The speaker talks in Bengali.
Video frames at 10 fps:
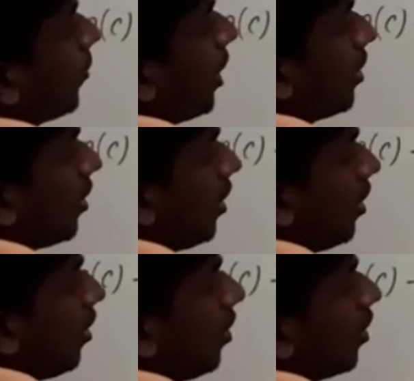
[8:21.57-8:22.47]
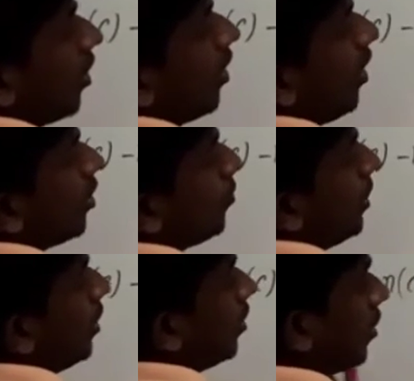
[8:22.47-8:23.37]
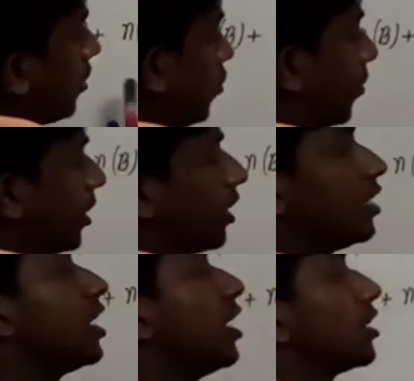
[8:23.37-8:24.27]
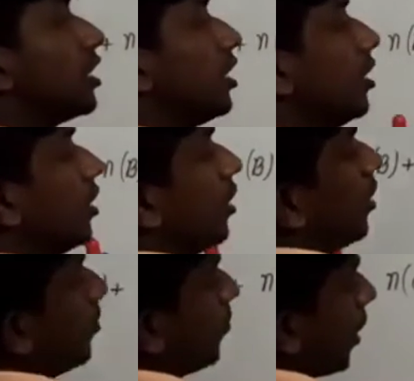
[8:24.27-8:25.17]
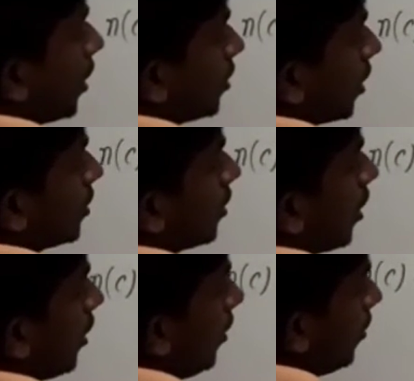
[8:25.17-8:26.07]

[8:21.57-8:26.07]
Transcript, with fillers: তার মানে এটা এ এটা বি তো আমাদের কী জানি আসে মাইনাস যা আছে তাই